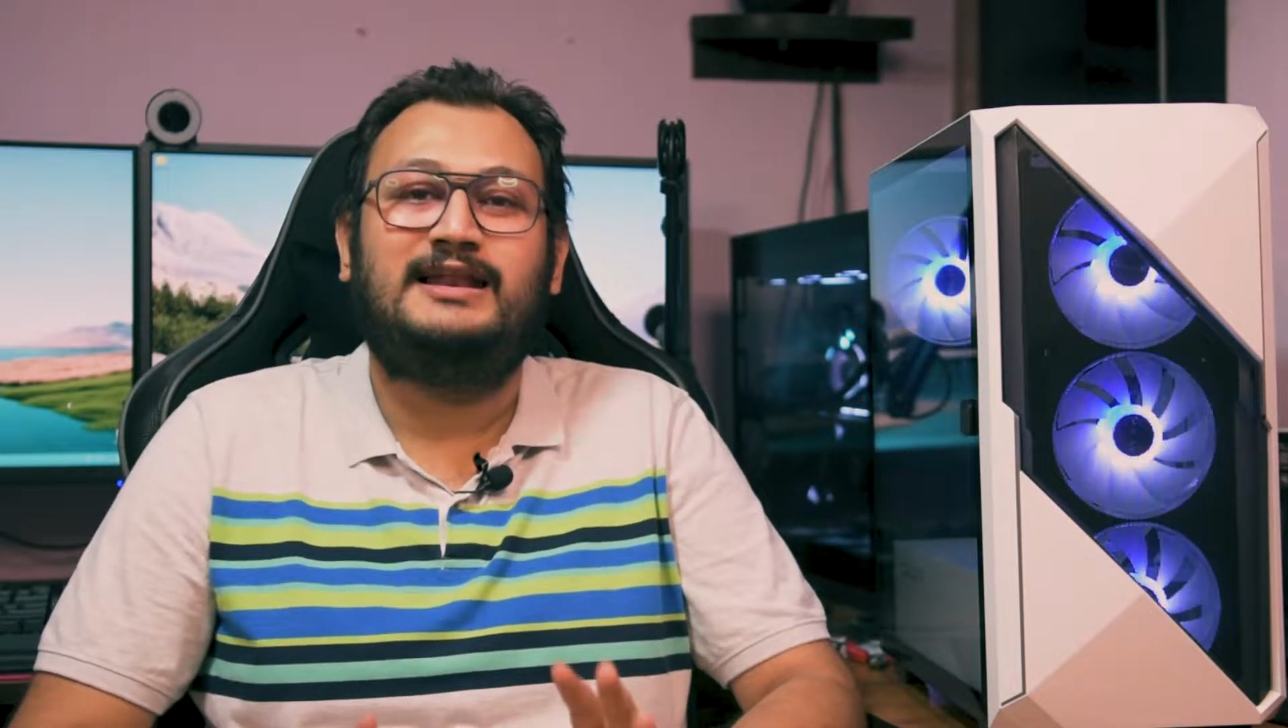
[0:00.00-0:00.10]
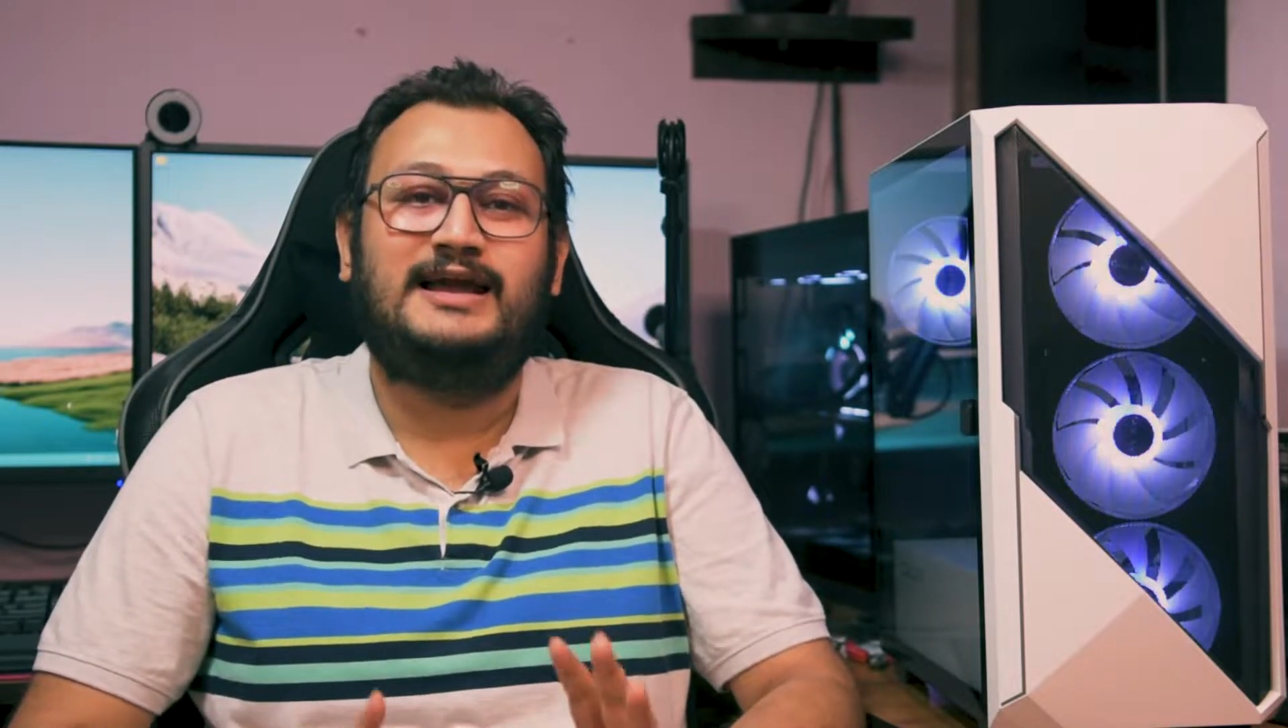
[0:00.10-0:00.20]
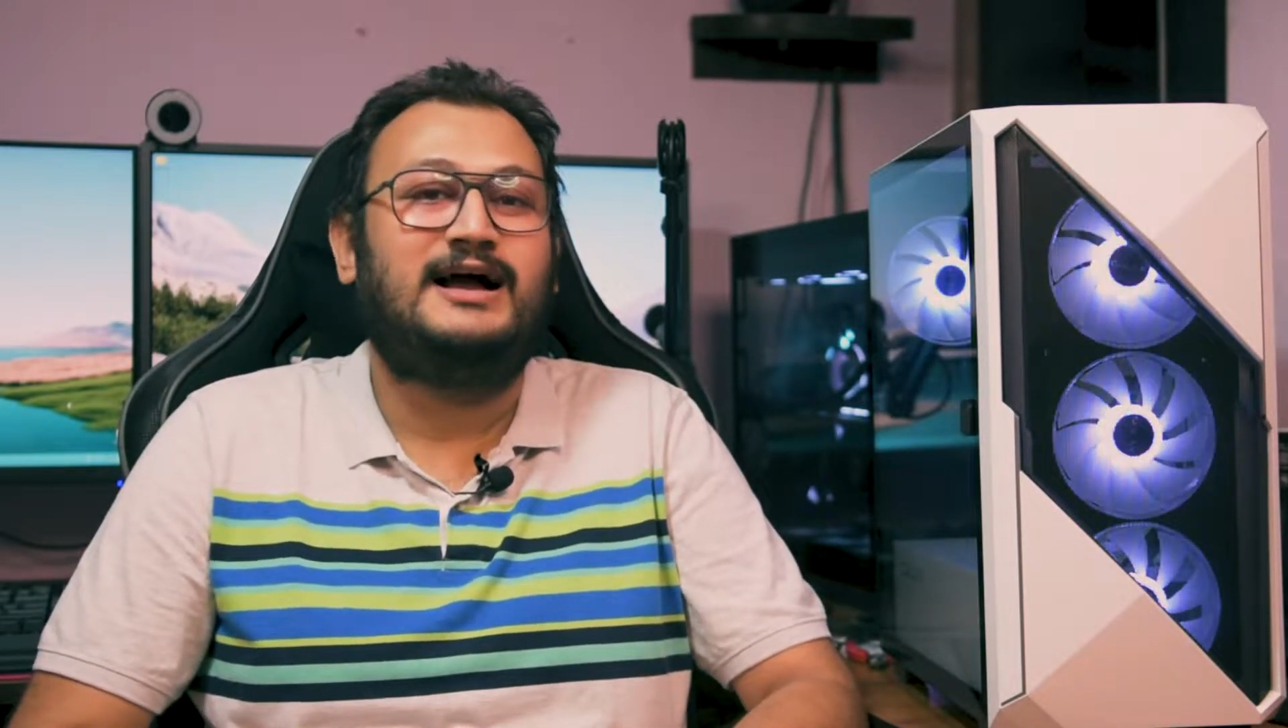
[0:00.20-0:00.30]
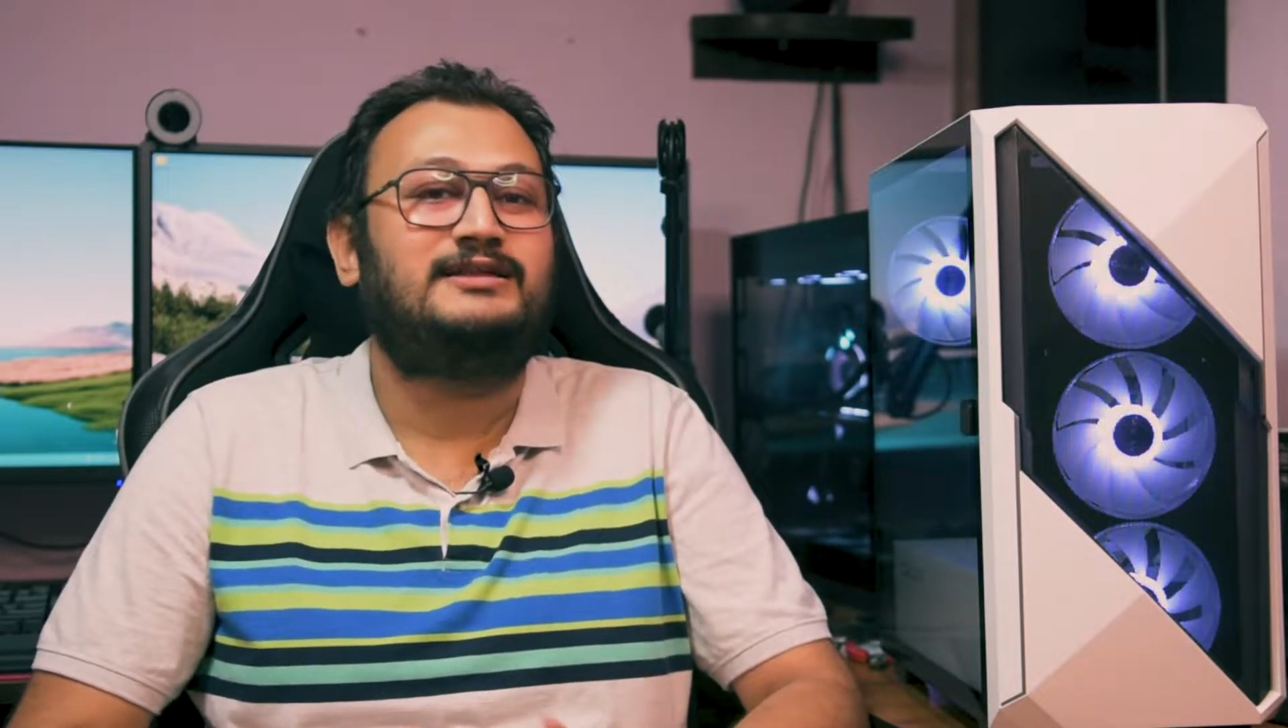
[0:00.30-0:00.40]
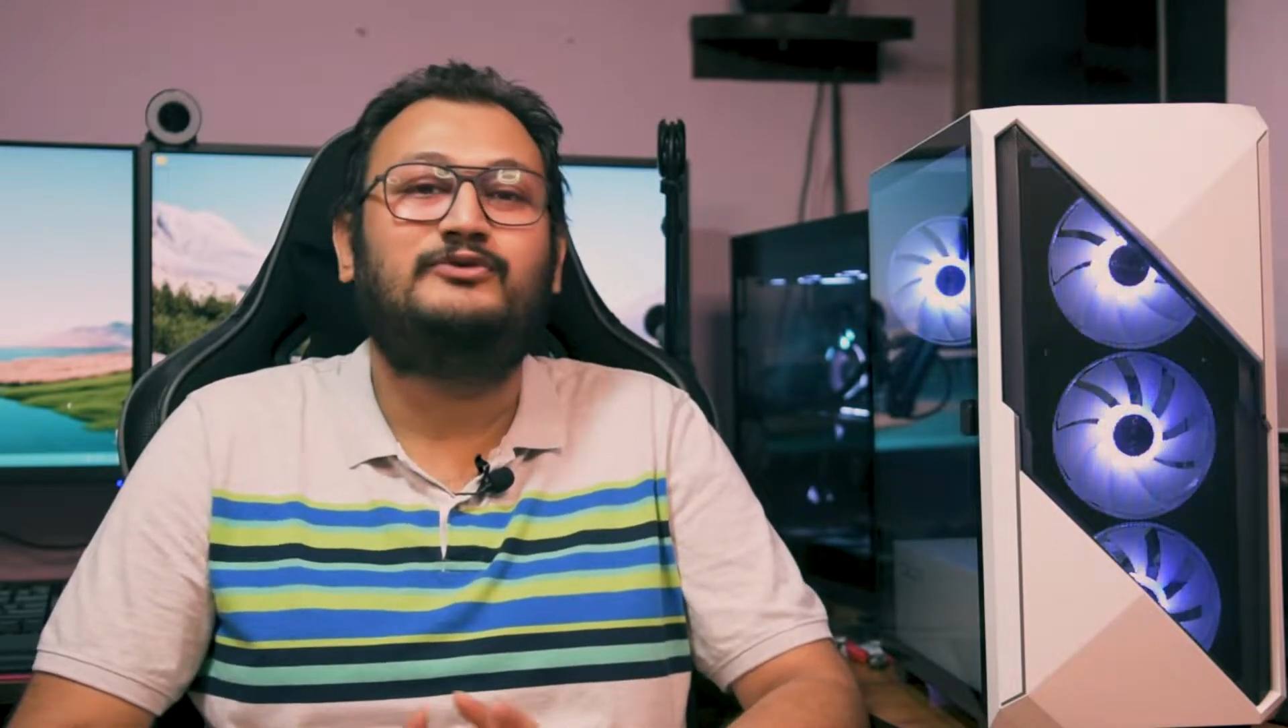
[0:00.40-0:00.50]

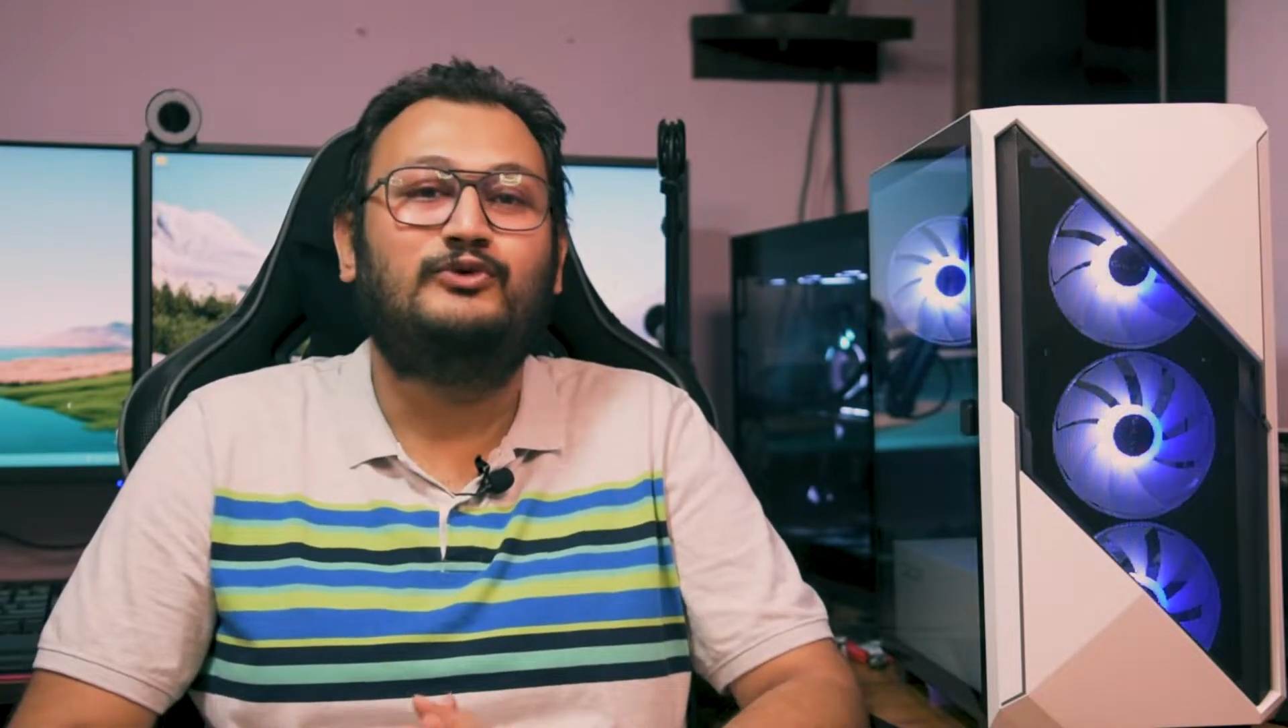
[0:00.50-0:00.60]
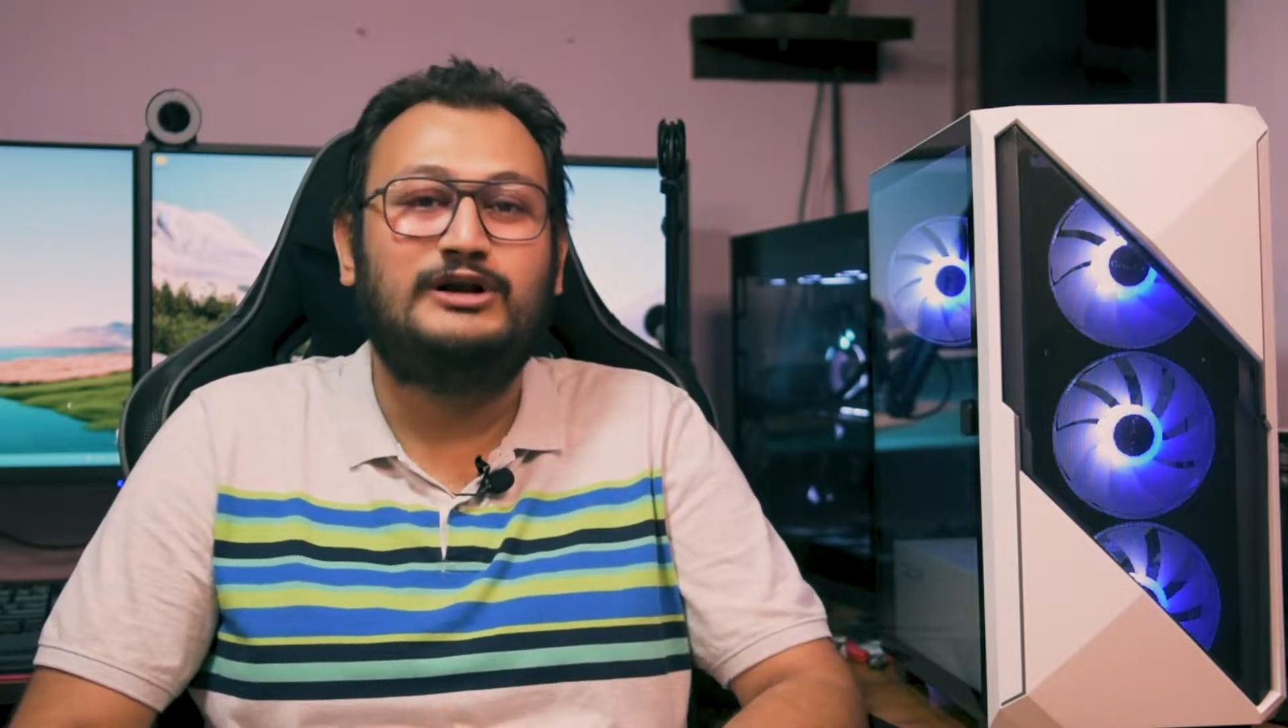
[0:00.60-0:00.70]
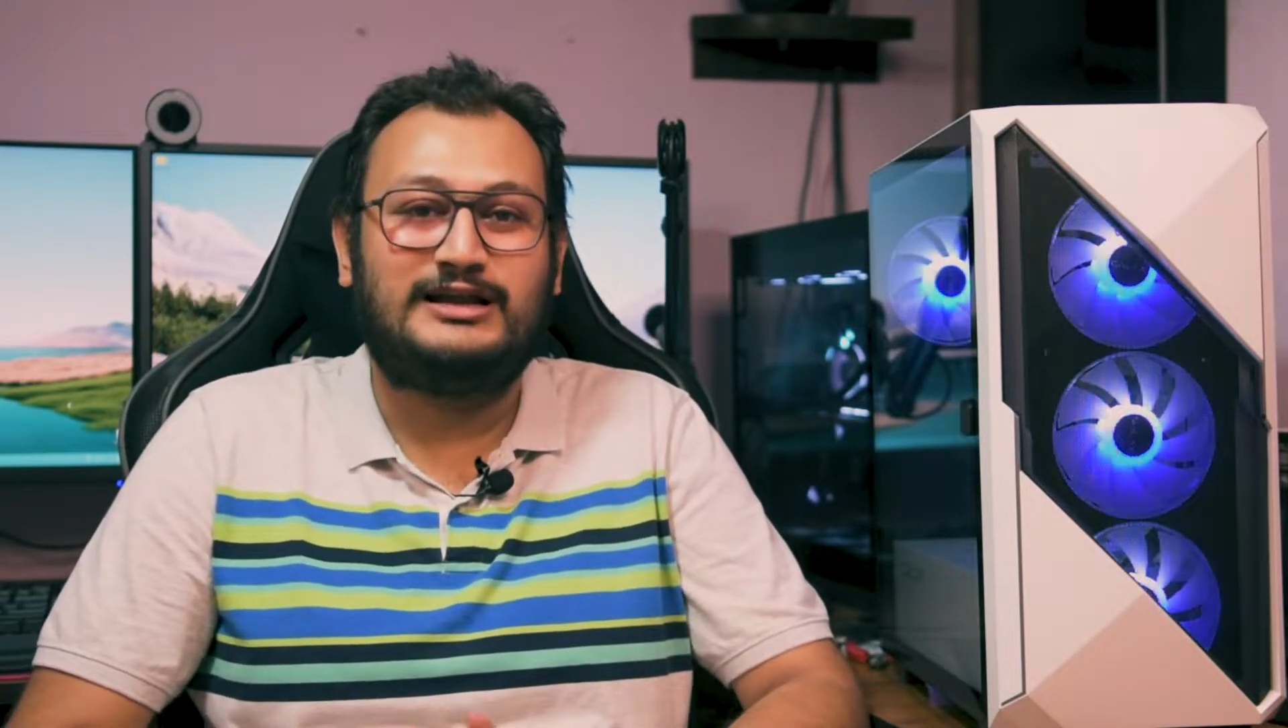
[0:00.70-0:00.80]
লেখা আছে ফুল